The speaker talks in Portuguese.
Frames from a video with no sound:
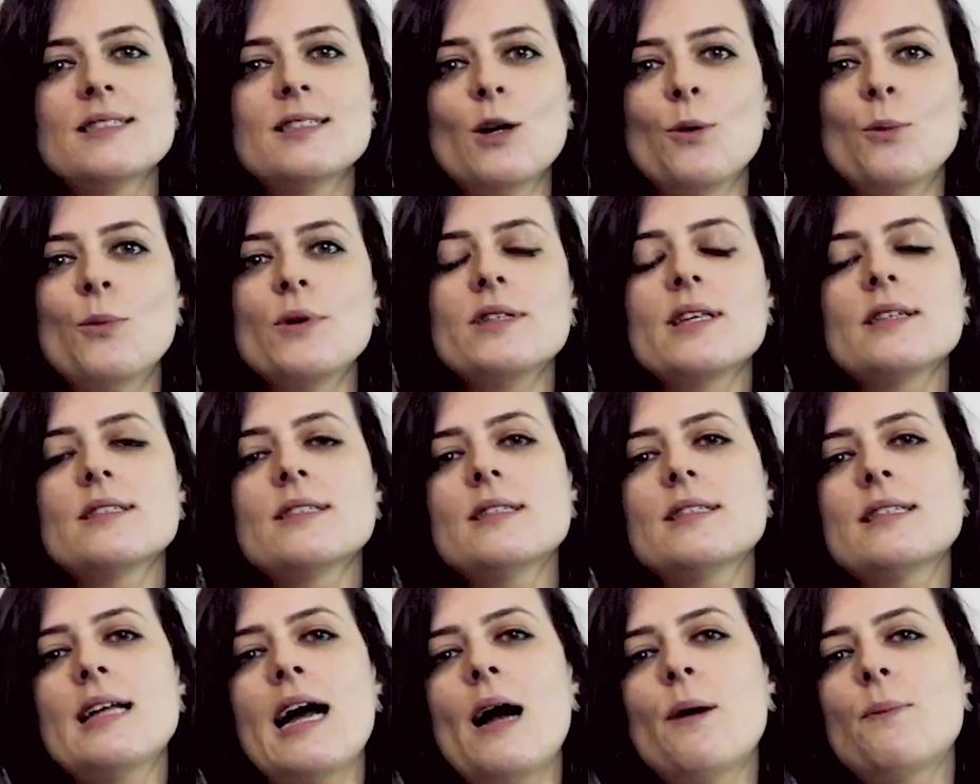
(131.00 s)
São muitas
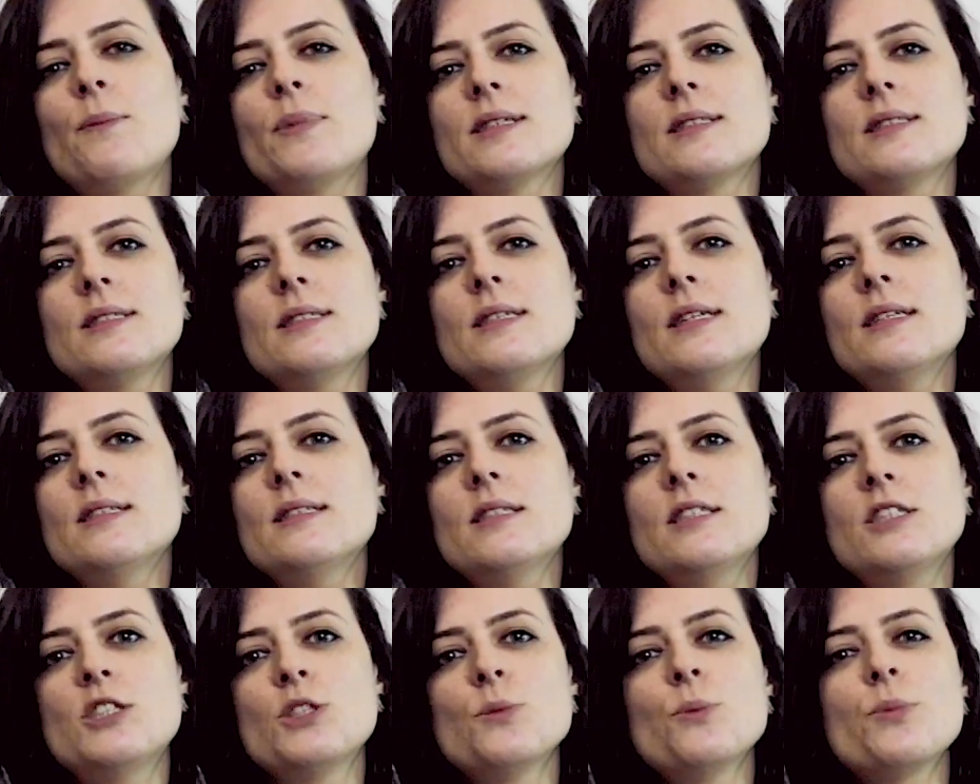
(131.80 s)
etapas e
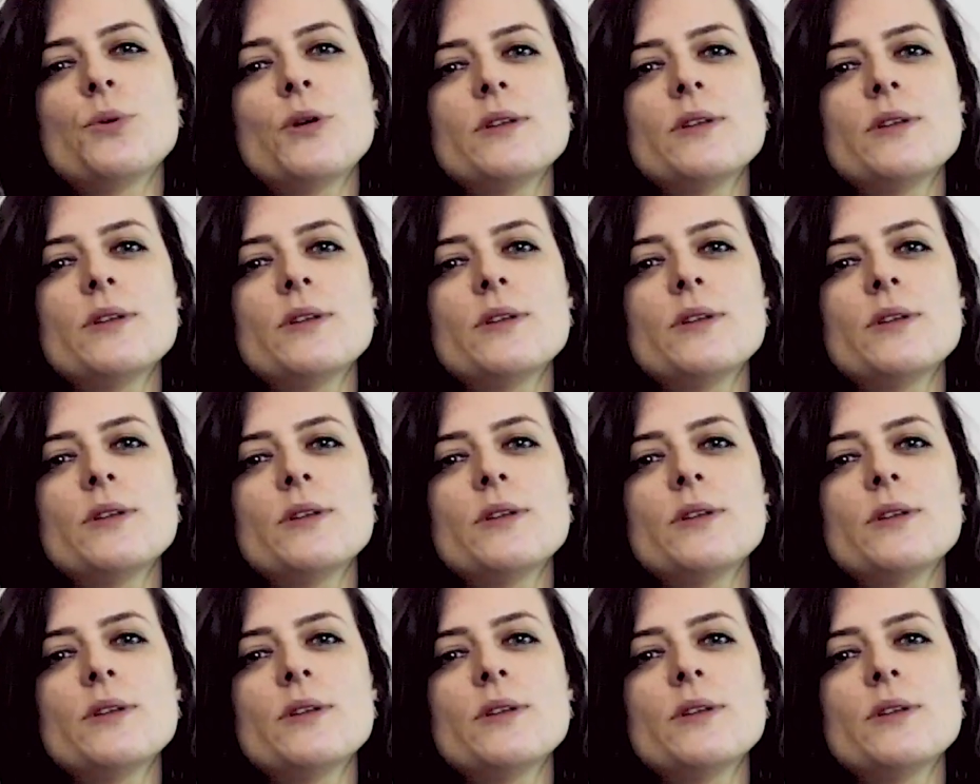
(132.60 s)
exige um